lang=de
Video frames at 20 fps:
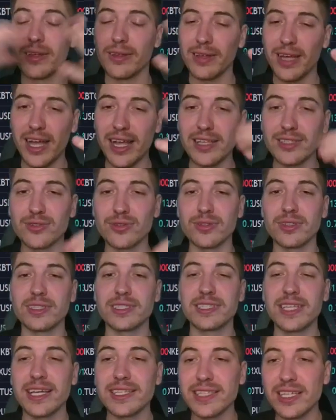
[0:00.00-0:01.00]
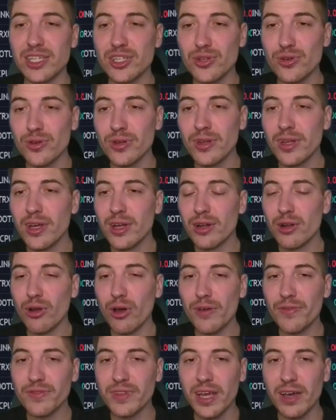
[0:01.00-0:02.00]
Also sehr, sehr schön,
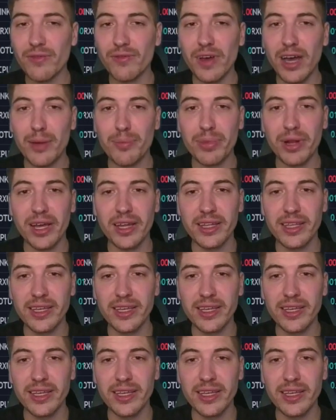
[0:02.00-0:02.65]
läuft nach Fahrplan.